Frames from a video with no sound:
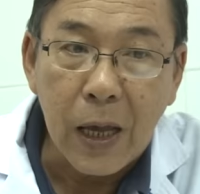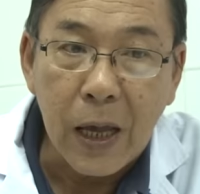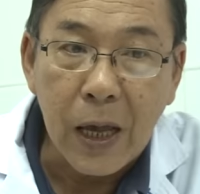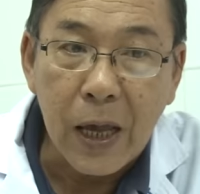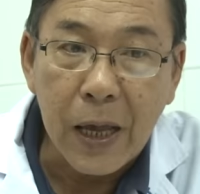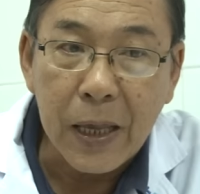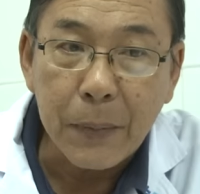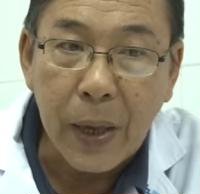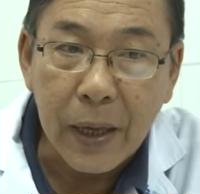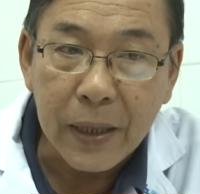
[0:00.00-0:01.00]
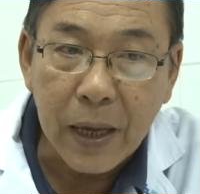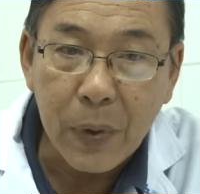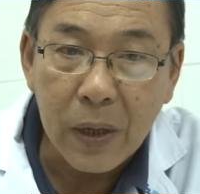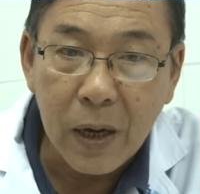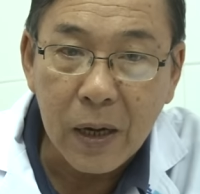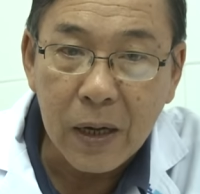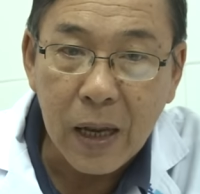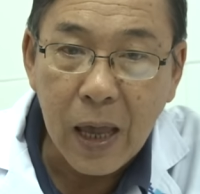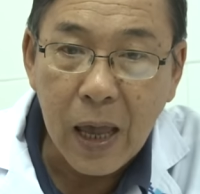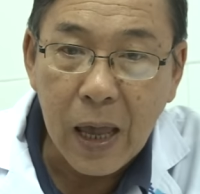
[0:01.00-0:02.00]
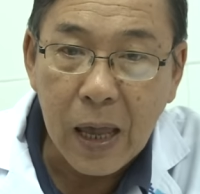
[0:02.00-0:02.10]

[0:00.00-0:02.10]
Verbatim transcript: bệnh và thứ hai đó là cái việc mà